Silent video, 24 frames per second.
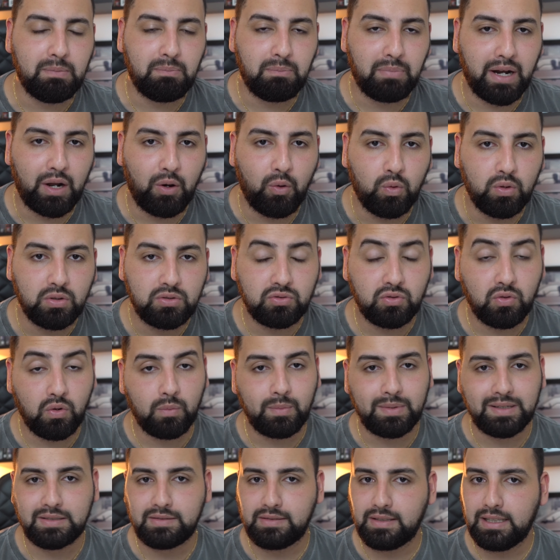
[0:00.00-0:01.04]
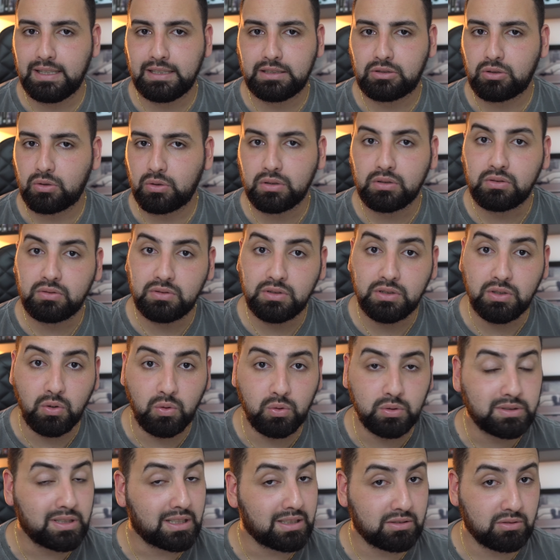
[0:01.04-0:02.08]
para outros comércios eletrônicos e
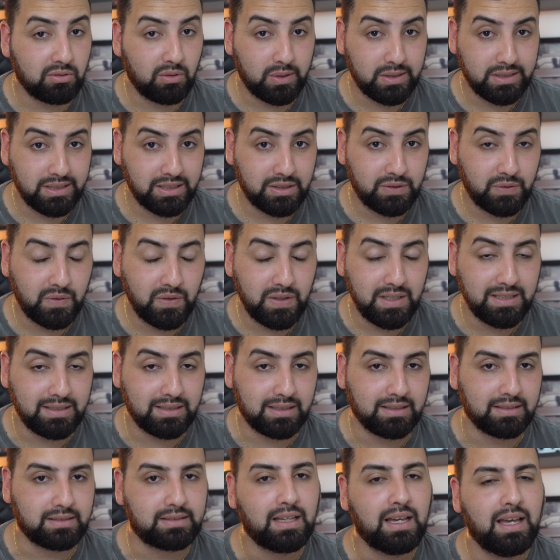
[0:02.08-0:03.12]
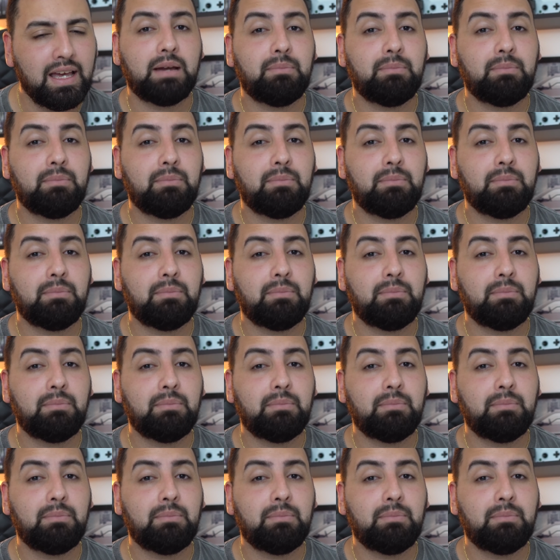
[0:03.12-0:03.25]
outras lojas físicas.